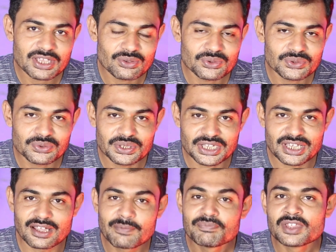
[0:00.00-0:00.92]
में यूज हुई
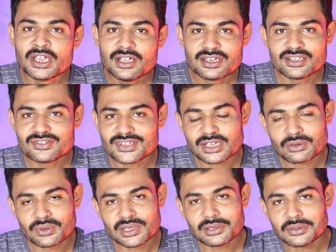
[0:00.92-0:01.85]
है नीचे एक
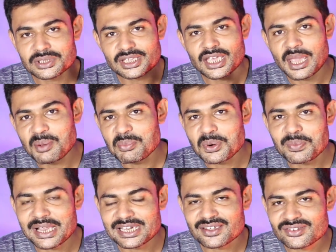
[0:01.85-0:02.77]
कोयल होती है
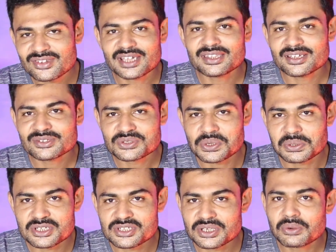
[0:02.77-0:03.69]
मोबाइल के साथ एक
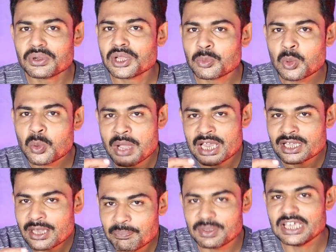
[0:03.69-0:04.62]
छोटी सी कोयल मोबाइल
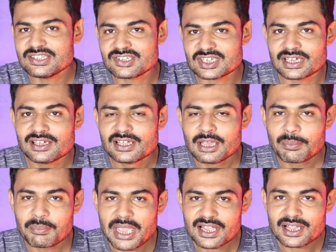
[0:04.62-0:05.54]
के पीछे
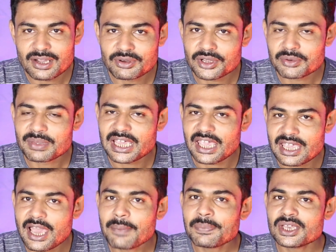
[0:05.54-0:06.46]
बैक कवर में
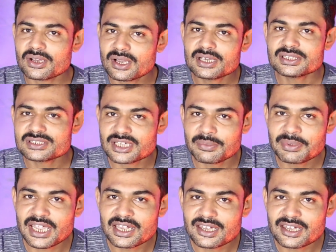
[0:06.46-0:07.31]
या फिर अलग से भी